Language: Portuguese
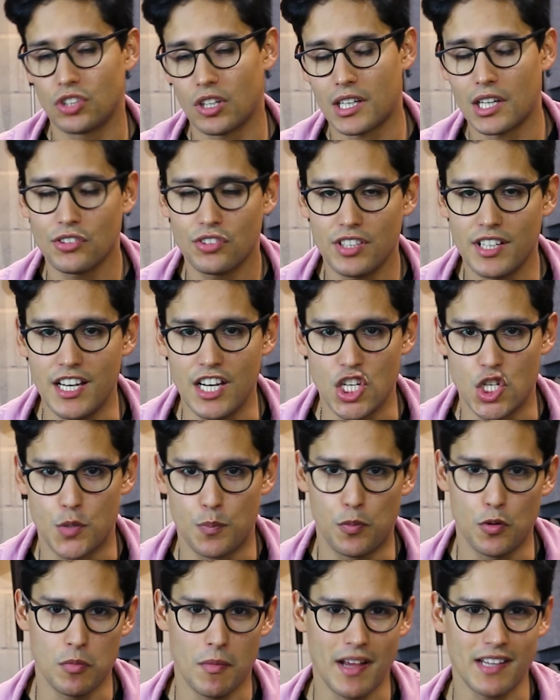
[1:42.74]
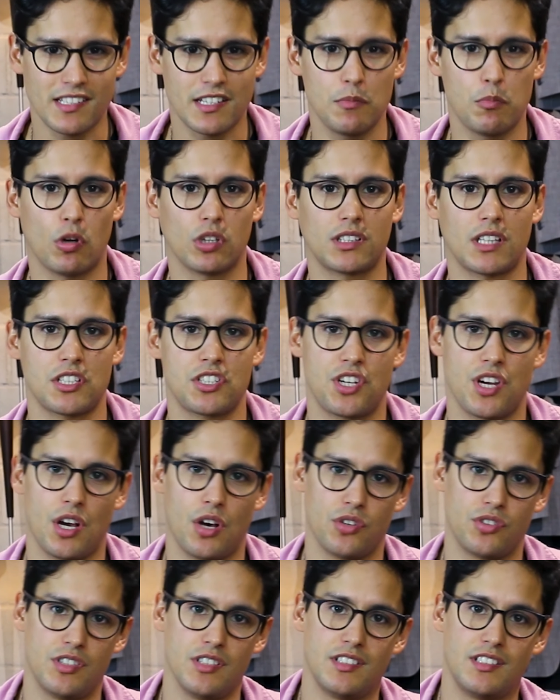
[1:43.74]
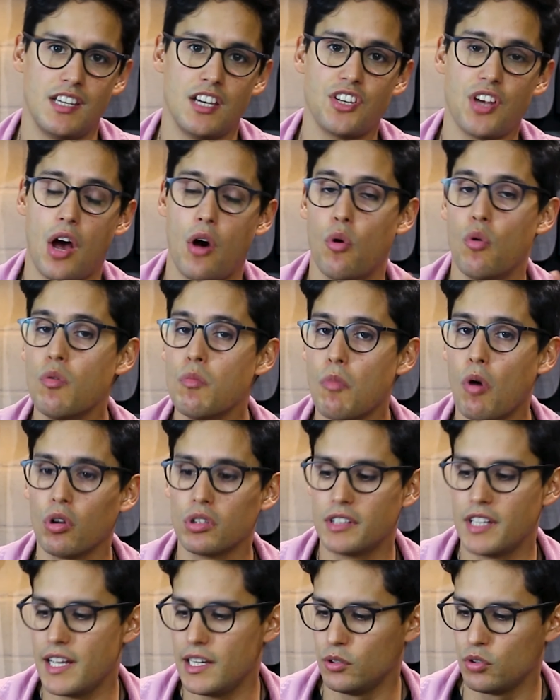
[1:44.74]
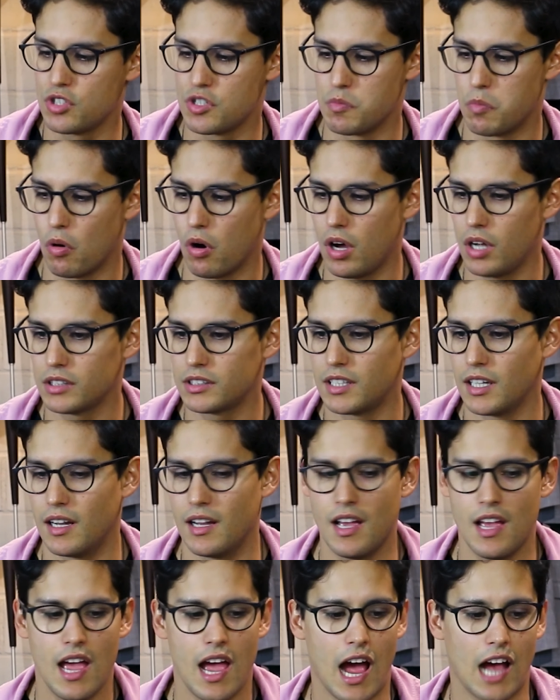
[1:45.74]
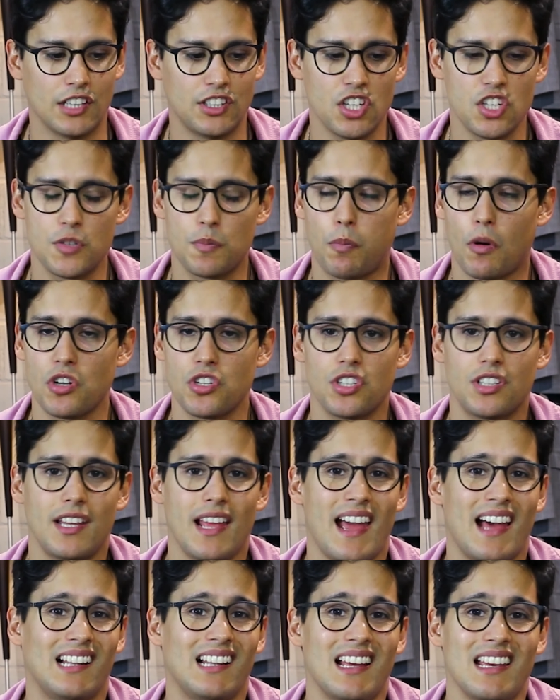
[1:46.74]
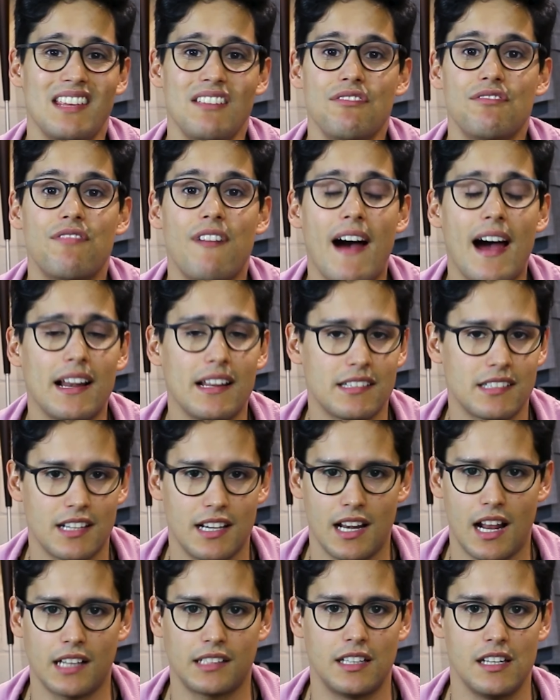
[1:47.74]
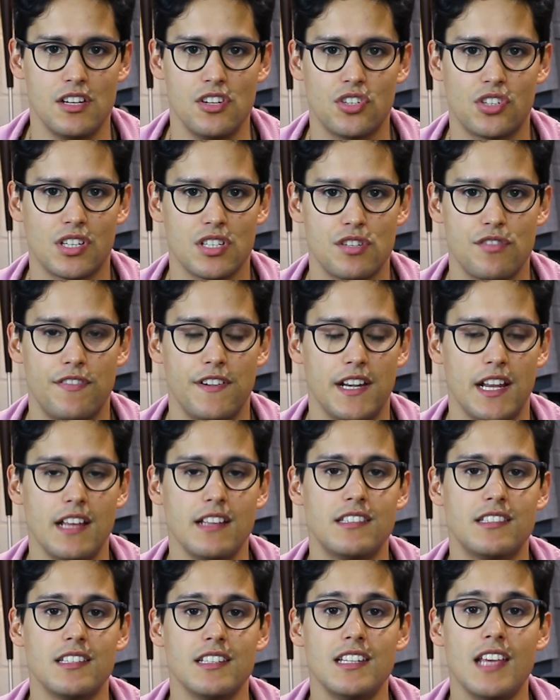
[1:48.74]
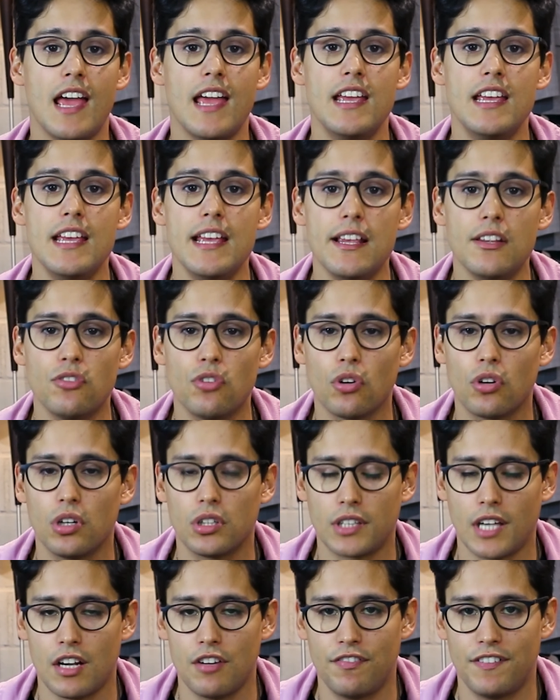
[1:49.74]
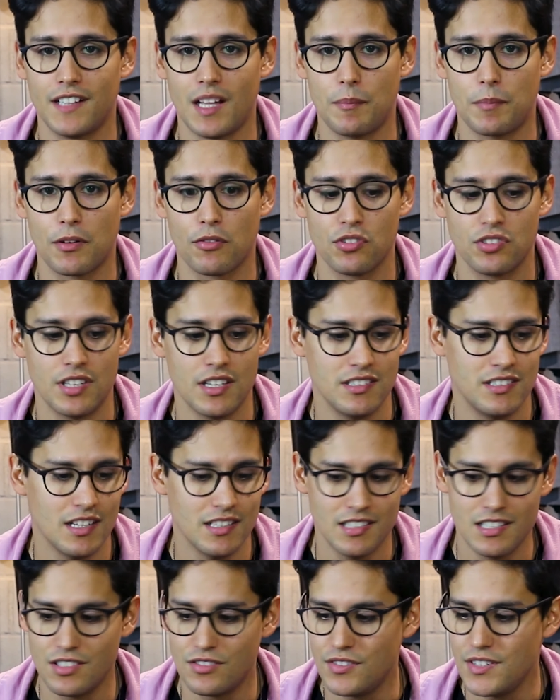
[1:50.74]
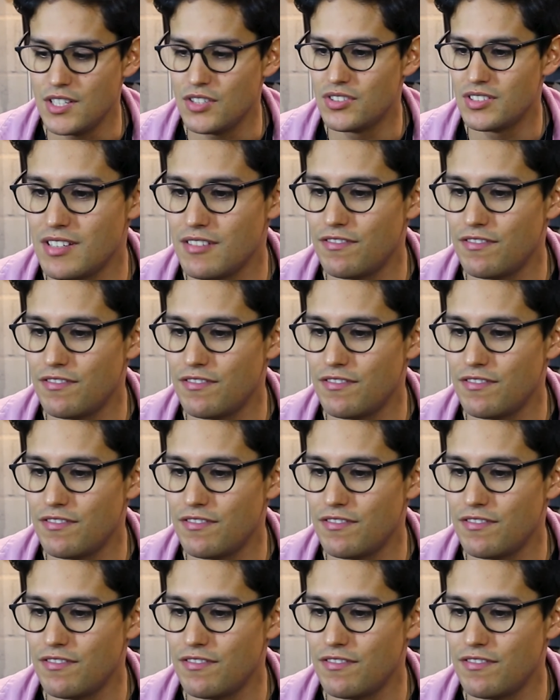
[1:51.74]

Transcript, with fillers: Só que é o seguinte, por mais que bota Chelsea seja um modelo de bota, a gente pode ter ela em várias características diferentes e é isso que eu quero falar para vocês nesses vídeos.